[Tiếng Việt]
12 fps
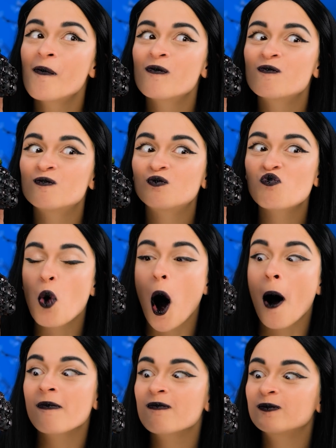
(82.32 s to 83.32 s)
Trời ạ, à,
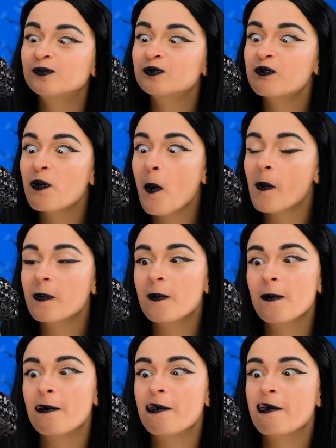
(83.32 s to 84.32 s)
tớ cũng muốn được
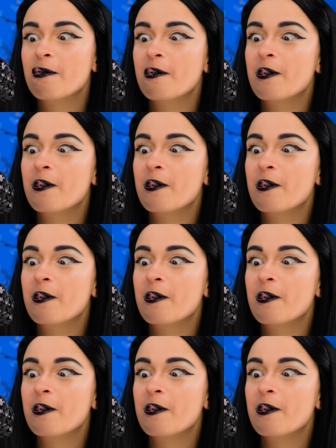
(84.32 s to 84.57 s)
ăn.